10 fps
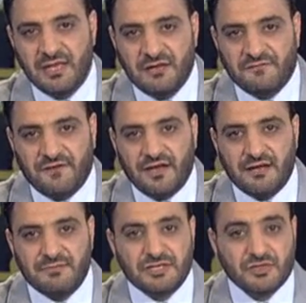
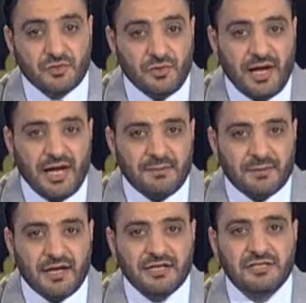فمشروع
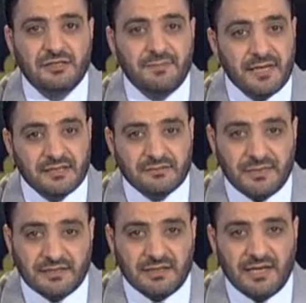أبراج البيت
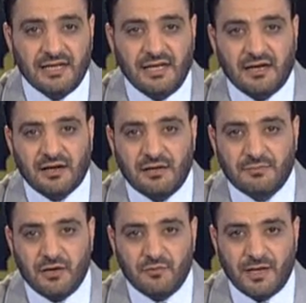بيت الله
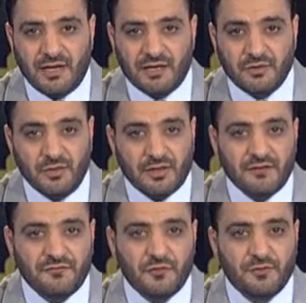الحرام أو ما
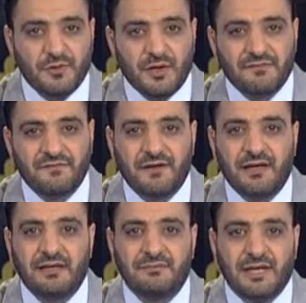يعرف بوقف
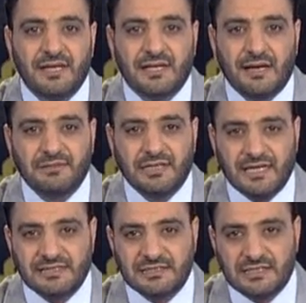الملك عبد
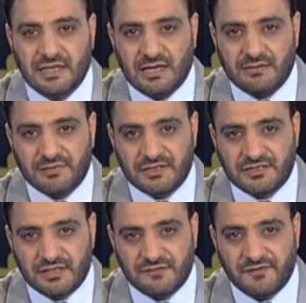العزيز للحرمين
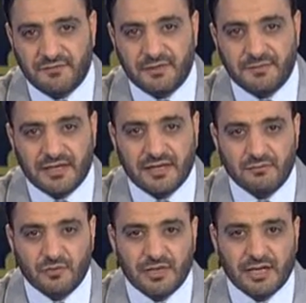الشريفين بمكة
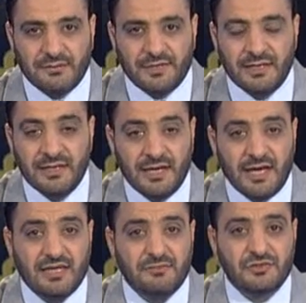المكرمة
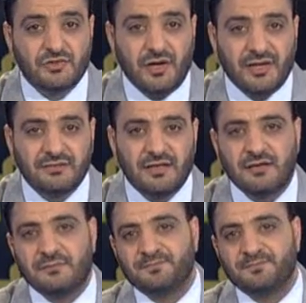هذا المشروع الضخم